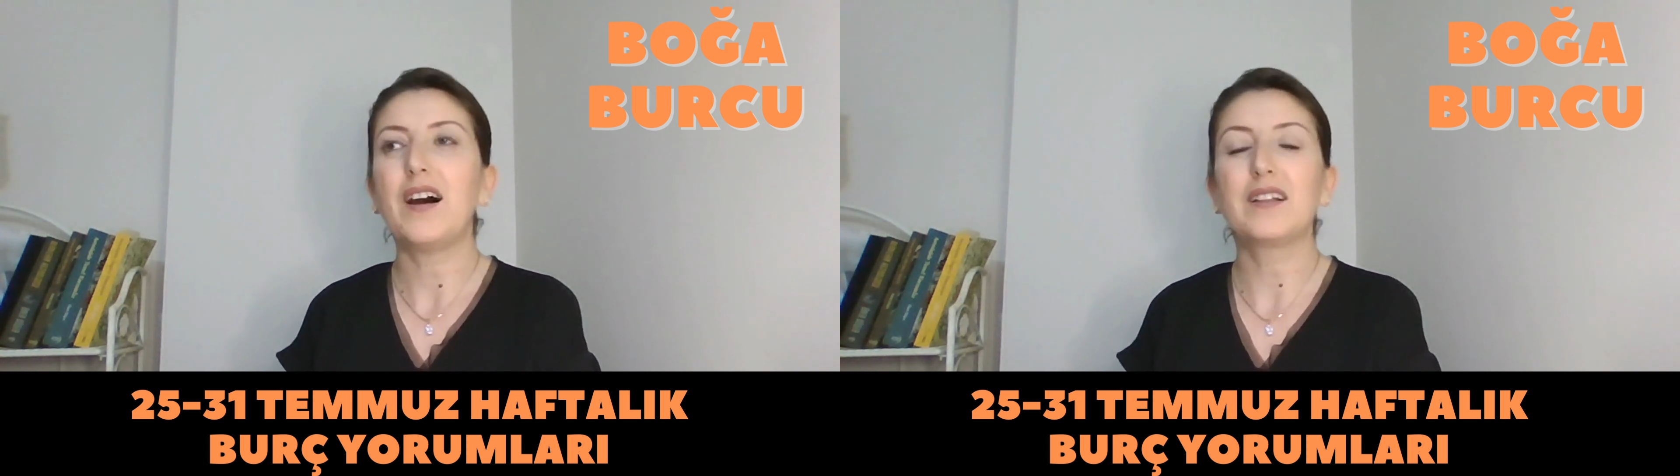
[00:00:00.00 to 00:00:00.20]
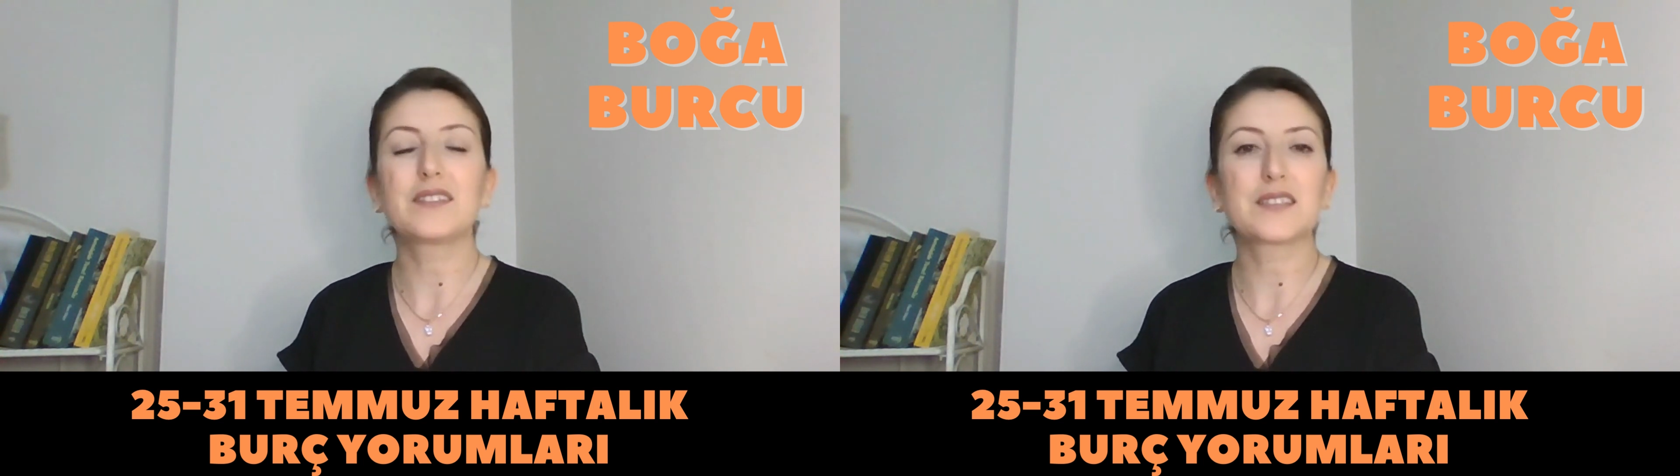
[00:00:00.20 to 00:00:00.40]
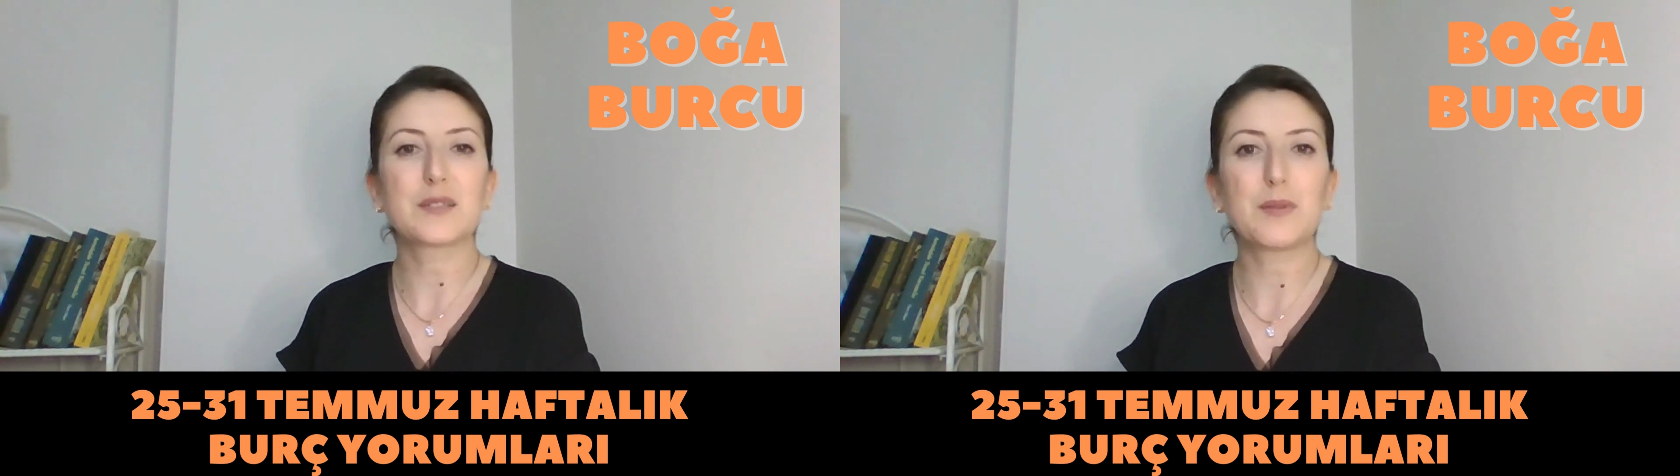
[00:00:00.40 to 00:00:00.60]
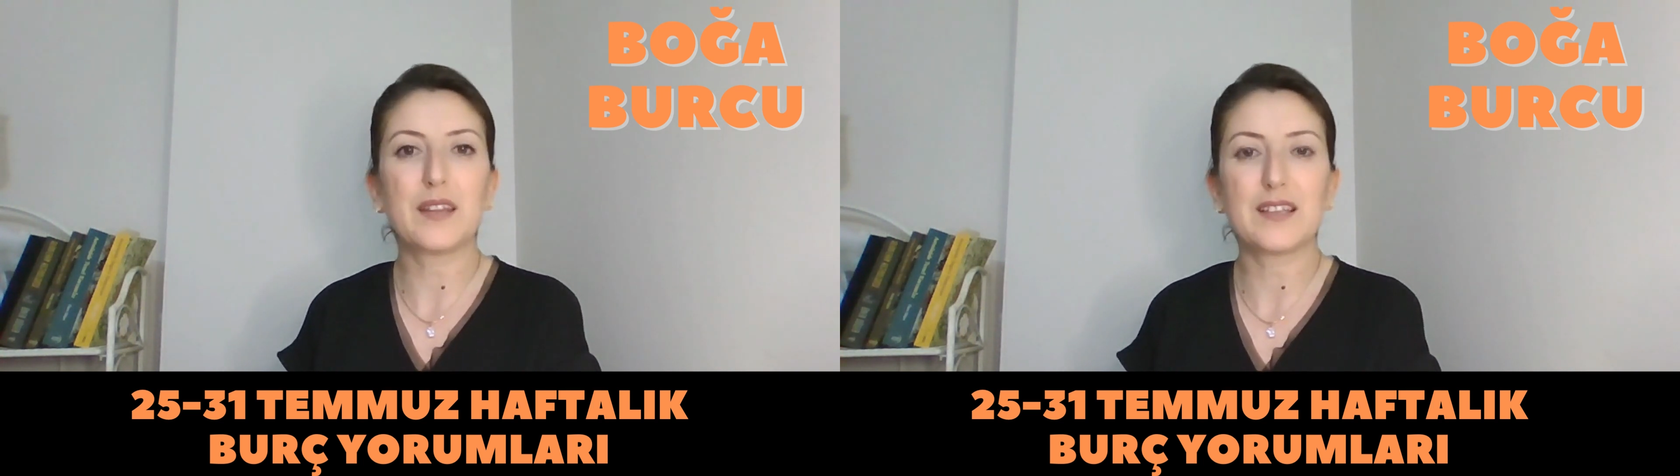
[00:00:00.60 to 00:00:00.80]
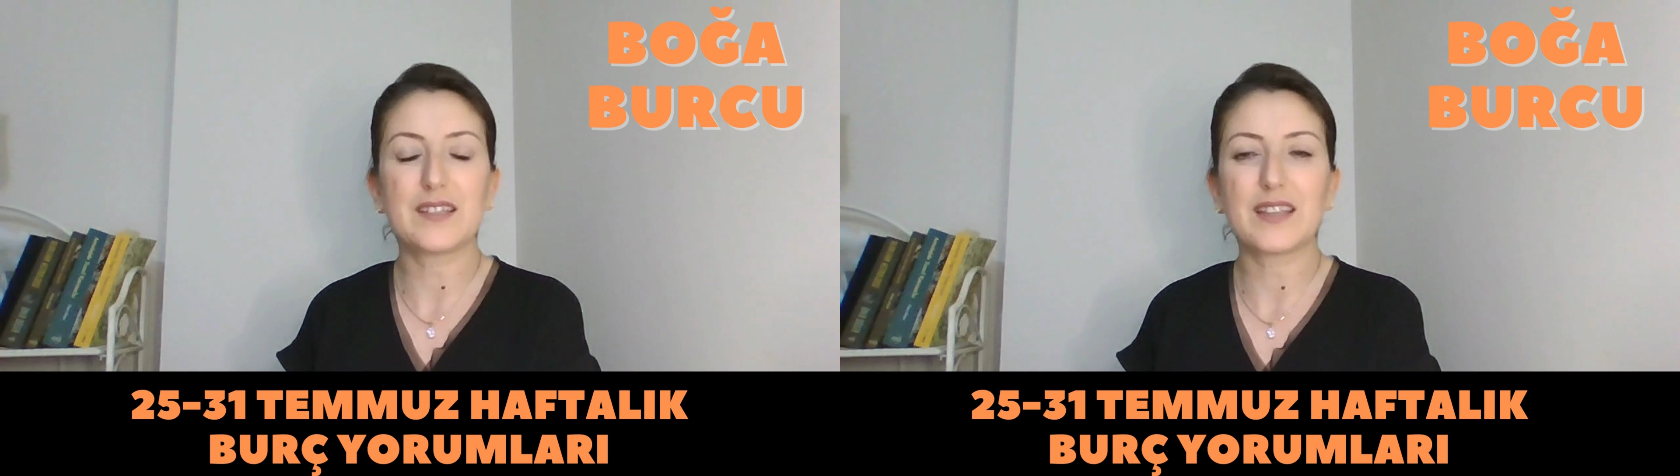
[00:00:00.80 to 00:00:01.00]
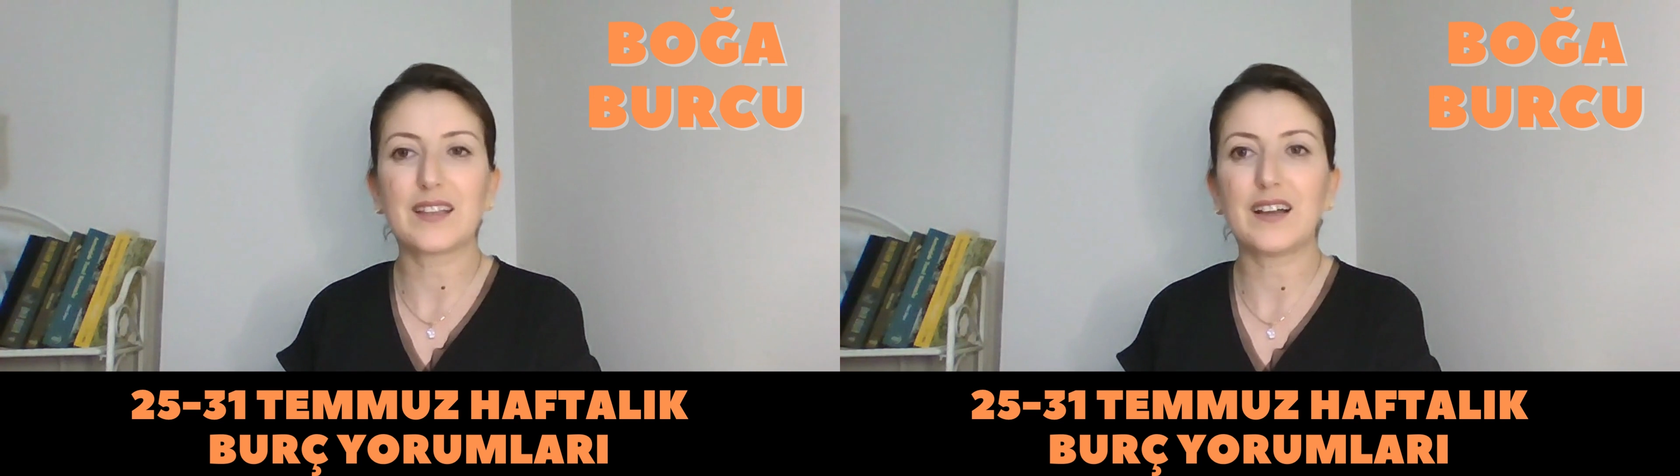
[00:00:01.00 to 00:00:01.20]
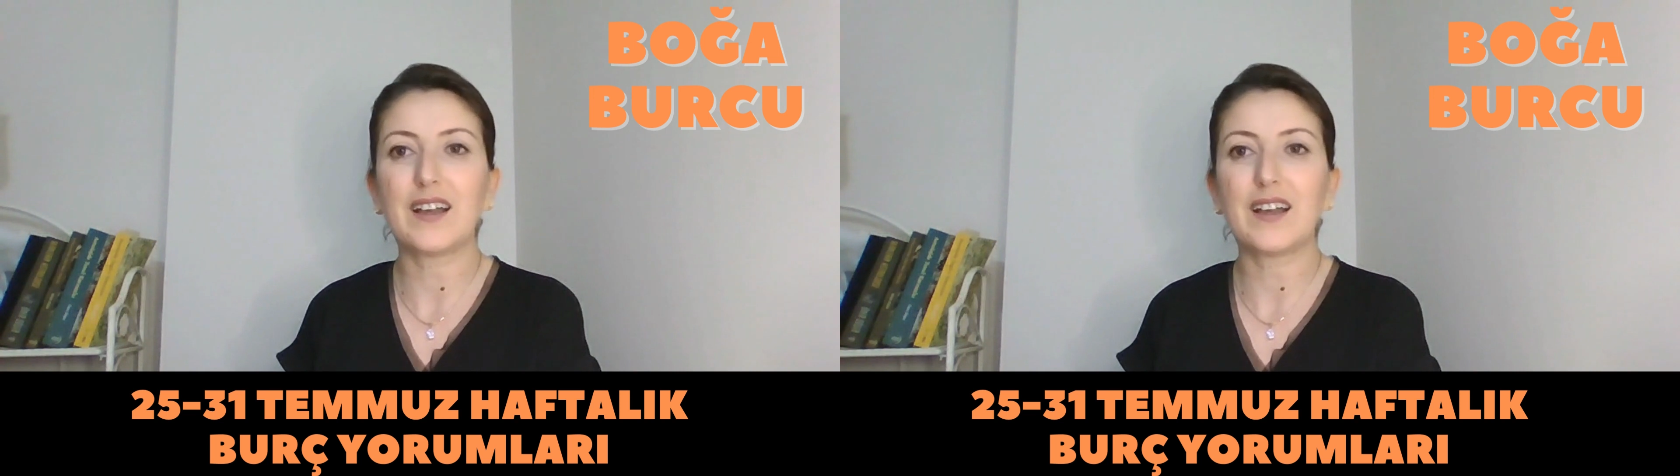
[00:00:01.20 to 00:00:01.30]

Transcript: aldığınız bir destekle